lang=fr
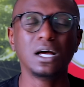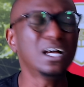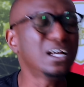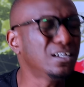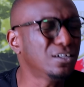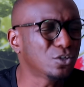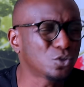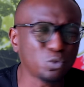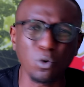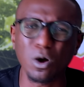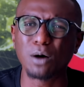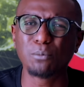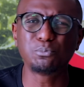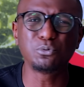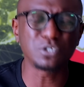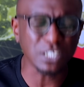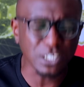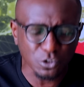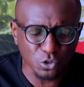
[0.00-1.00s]
Un, deux, trois en
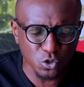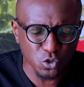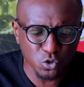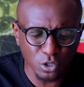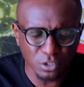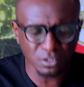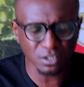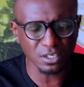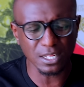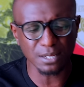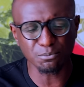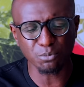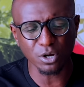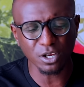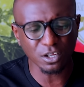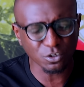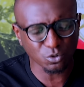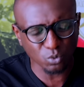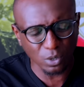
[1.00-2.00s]
plus, ils te sortent des
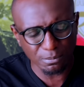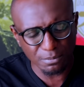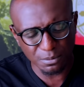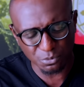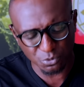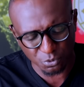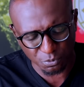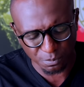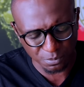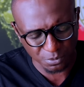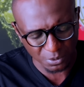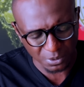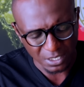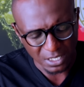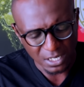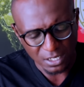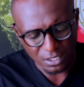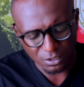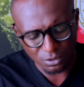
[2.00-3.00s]
boys que toi-même tu,
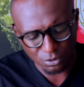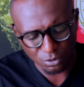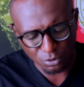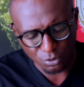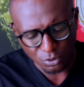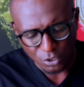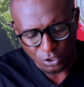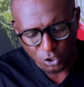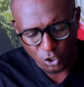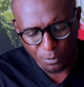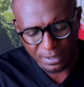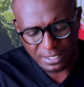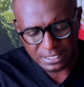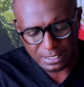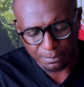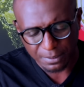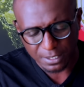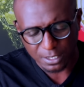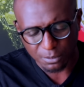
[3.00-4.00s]
Comment il
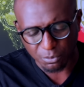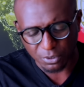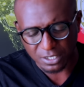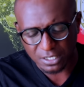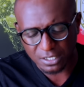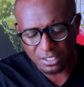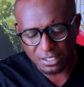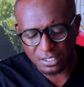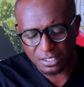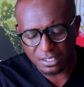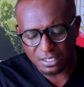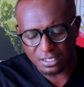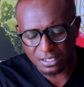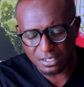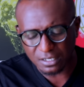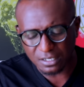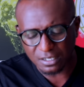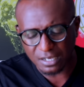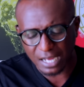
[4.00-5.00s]
s'appelle le boy
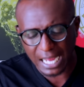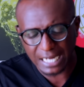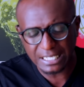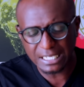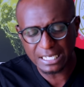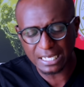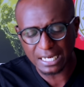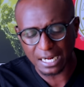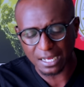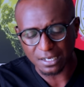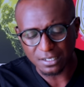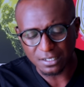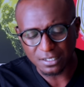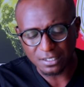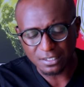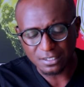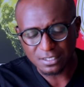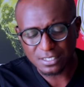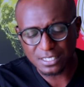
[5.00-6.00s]
euh, euh, Adingra.
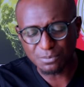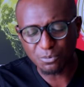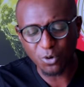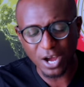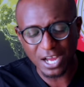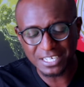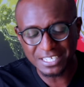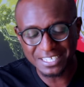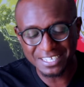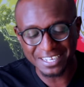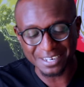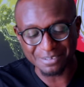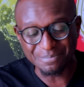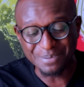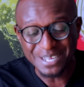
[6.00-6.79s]
Simon Adingra.